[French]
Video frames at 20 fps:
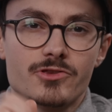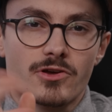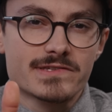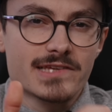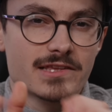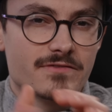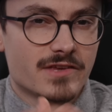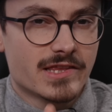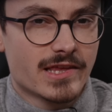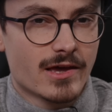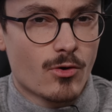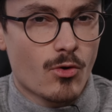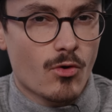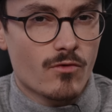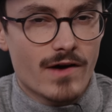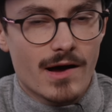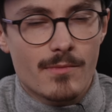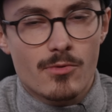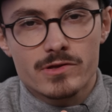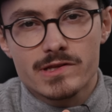Dans cette vidéo, on
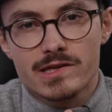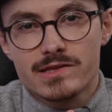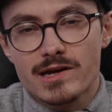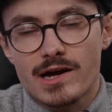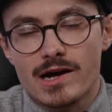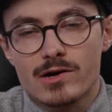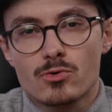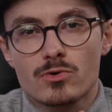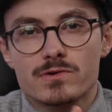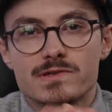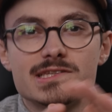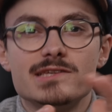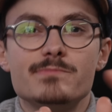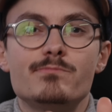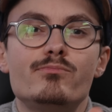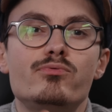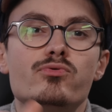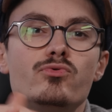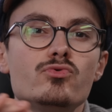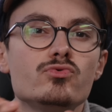va aborder des raccourcis
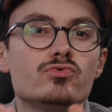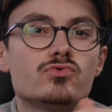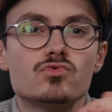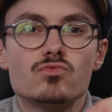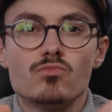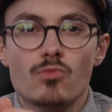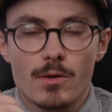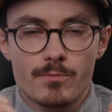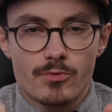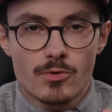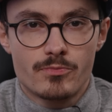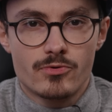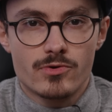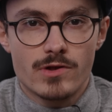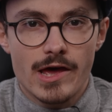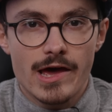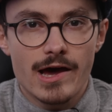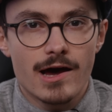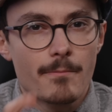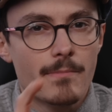plus ou moins
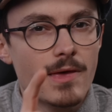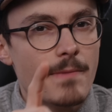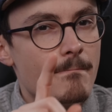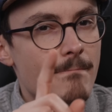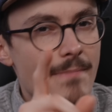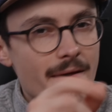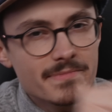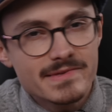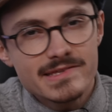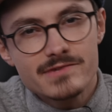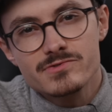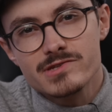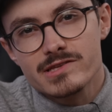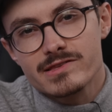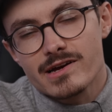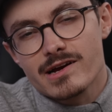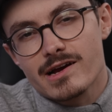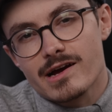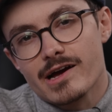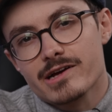populaires, mais même si vous
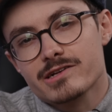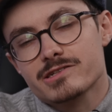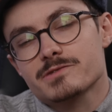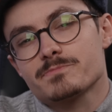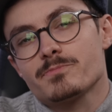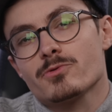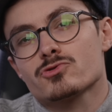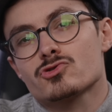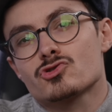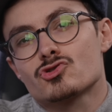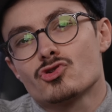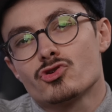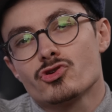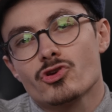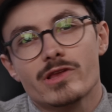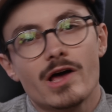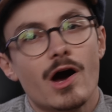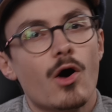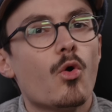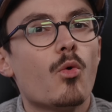êtes un crack, je pense qu'il y
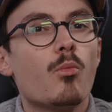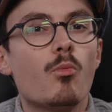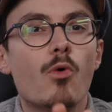en a au